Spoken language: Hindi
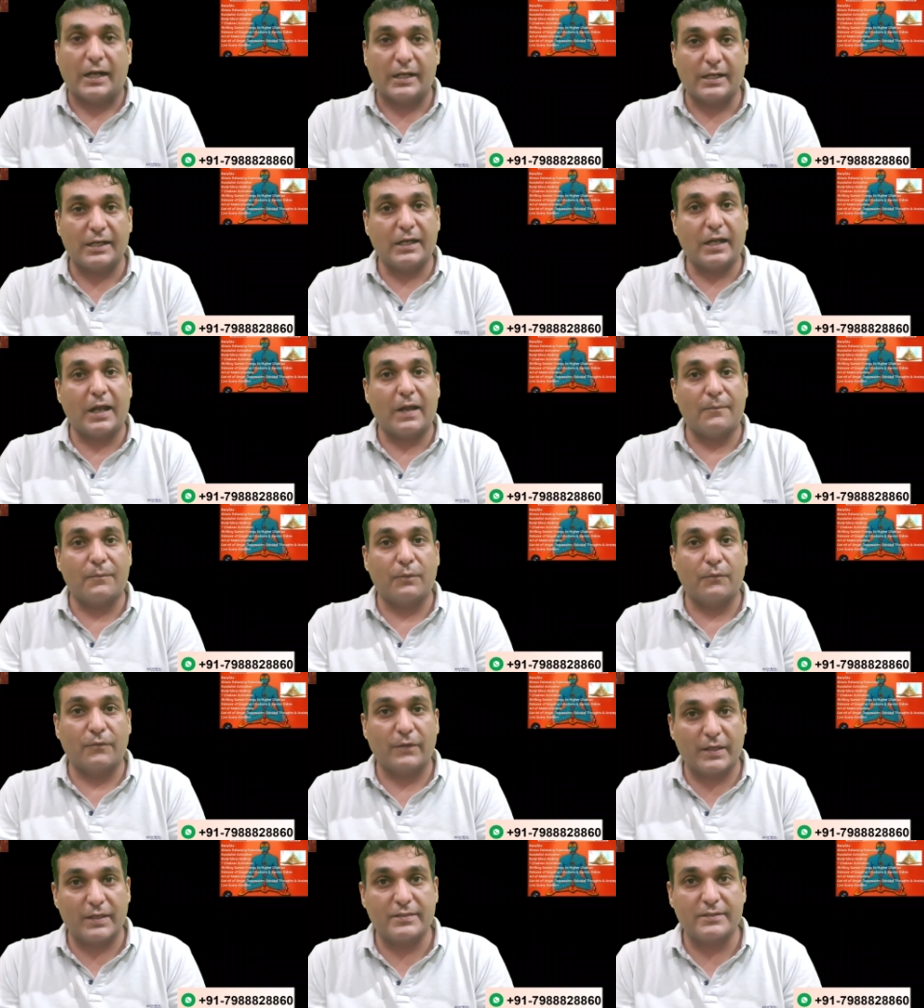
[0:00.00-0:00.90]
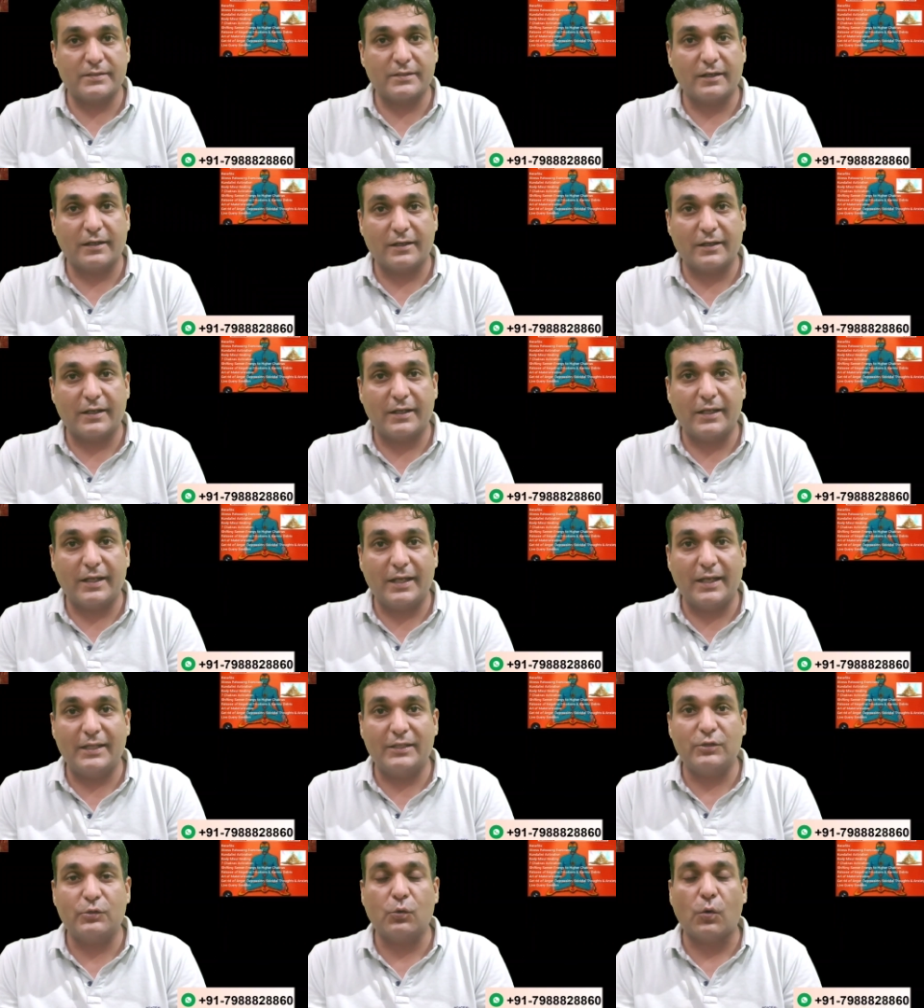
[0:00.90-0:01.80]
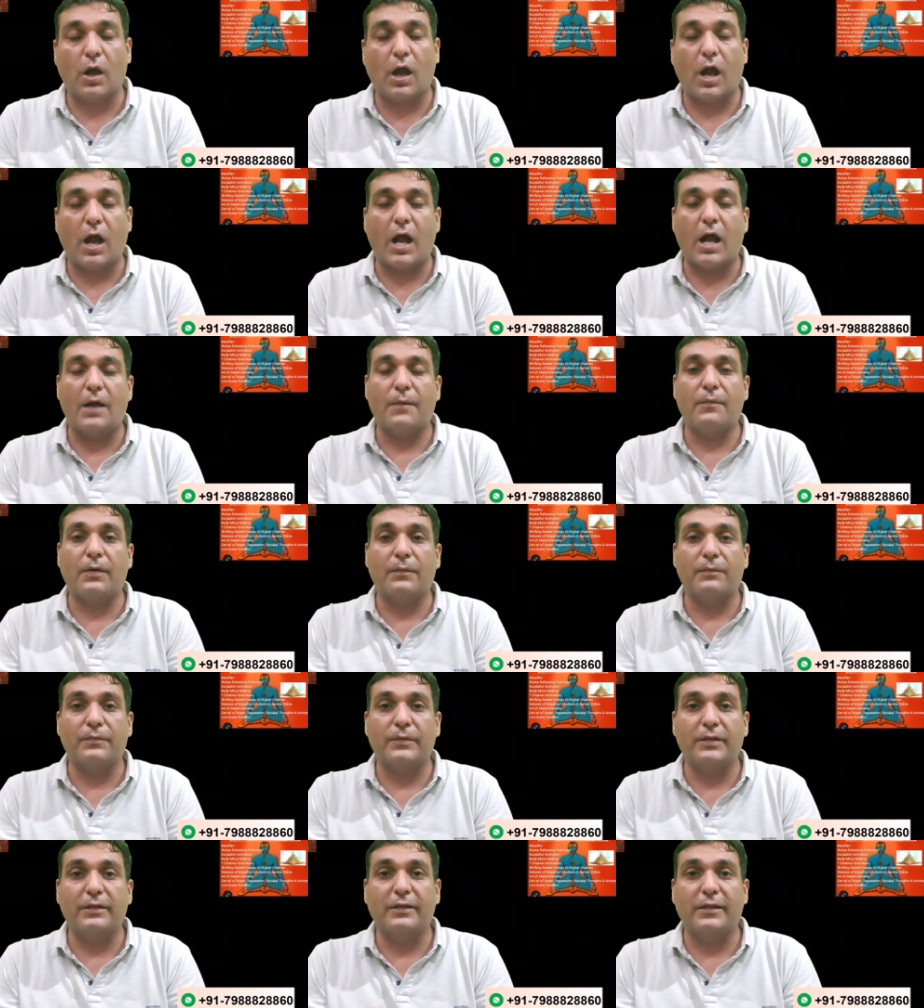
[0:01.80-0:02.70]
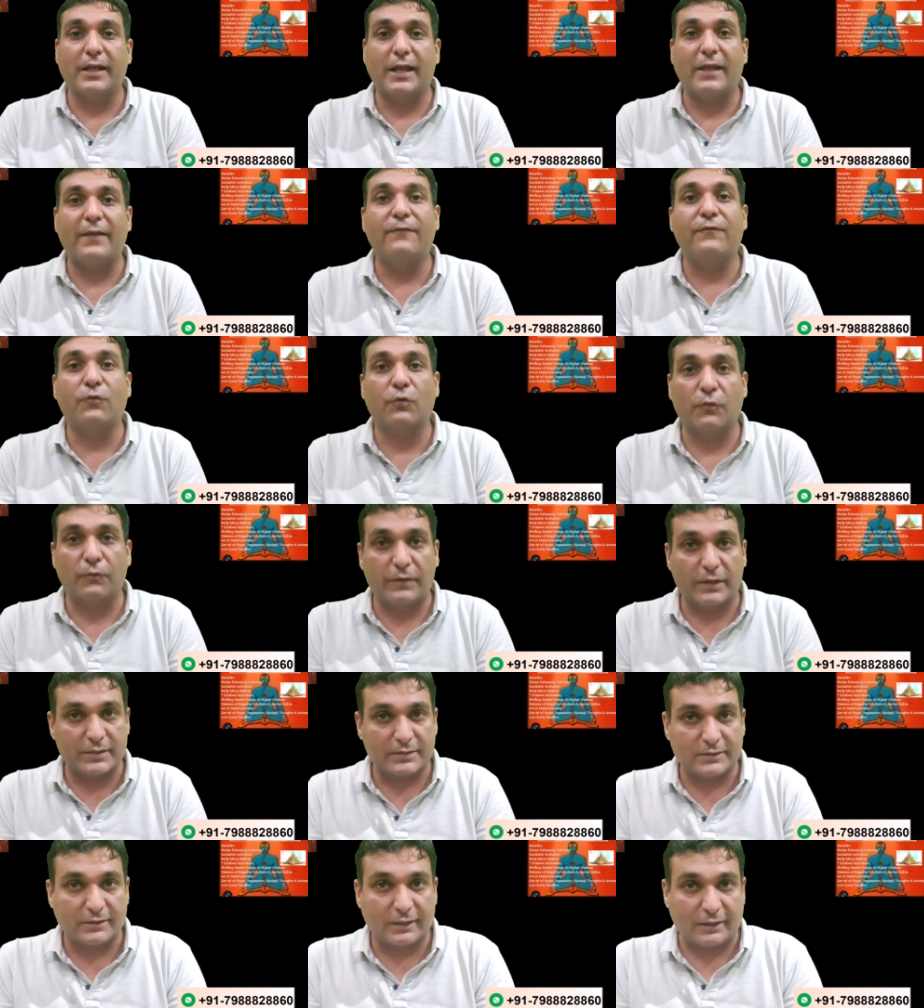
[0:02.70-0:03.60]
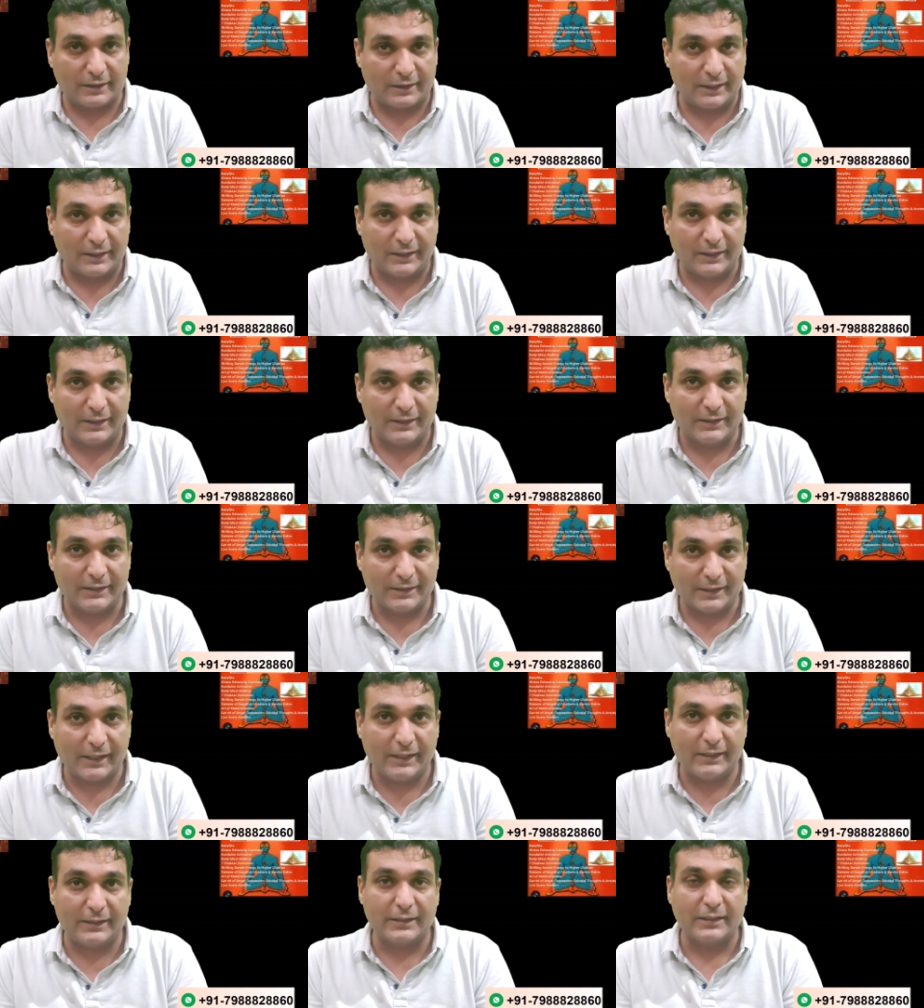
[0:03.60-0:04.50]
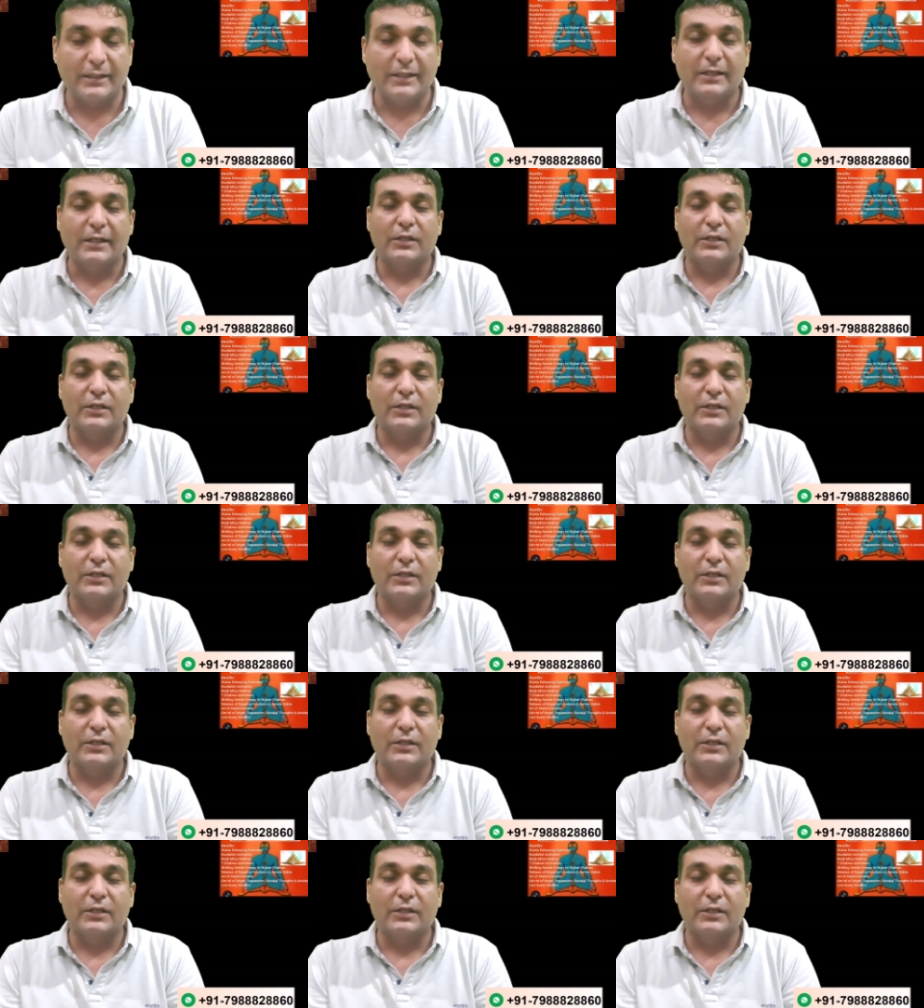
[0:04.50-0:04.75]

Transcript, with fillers: अगर आप वेस्ट कर रहे हैं तो आप अपनी लाइफ को वेस्ट कर रहे हैं राइट